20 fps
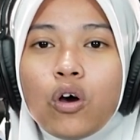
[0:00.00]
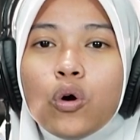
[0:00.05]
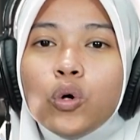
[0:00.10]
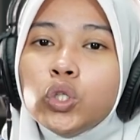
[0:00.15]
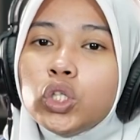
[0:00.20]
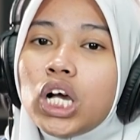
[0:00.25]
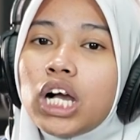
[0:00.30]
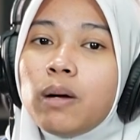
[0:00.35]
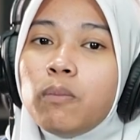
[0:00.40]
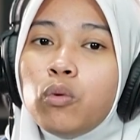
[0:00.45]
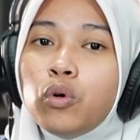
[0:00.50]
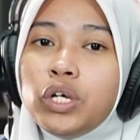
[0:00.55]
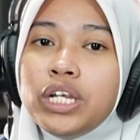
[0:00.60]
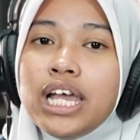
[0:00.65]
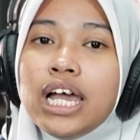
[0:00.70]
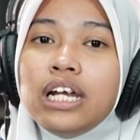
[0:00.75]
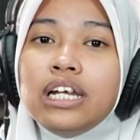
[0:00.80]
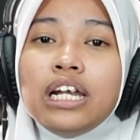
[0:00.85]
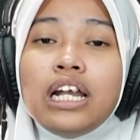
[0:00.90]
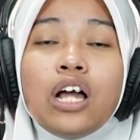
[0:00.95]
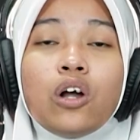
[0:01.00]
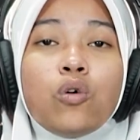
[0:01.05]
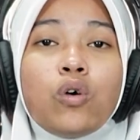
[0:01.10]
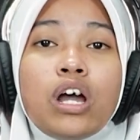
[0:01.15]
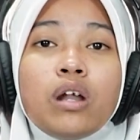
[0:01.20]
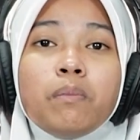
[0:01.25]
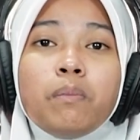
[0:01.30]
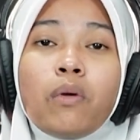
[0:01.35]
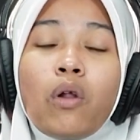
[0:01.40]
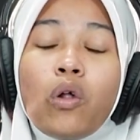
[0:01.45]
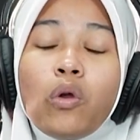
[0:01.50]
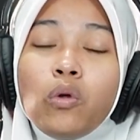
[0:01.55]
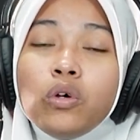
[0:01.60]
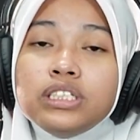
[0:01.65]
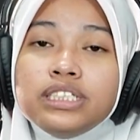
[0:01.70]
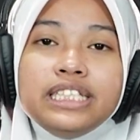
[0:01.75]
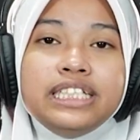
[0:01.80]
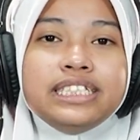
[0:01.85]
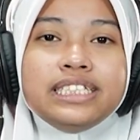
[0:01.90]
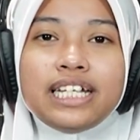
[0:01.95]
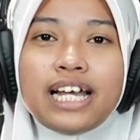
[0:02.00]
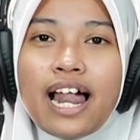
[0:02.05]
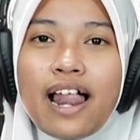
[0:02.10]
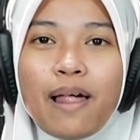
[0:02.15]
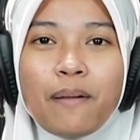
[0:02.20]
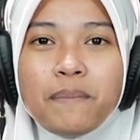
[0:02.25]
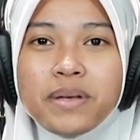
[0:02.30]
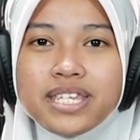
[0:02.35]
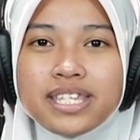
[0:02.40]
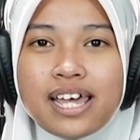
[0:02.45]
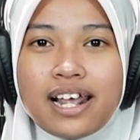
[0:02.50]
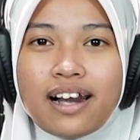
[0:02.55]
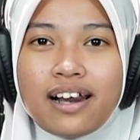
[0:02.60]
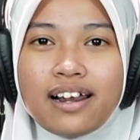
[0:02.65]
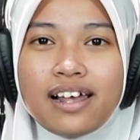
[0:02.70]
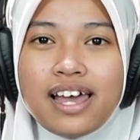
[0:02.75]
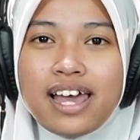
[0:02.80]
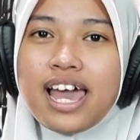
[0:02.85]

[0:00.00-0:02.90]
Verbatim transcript: lab untuk kemudian dilakukan produksi skala besar.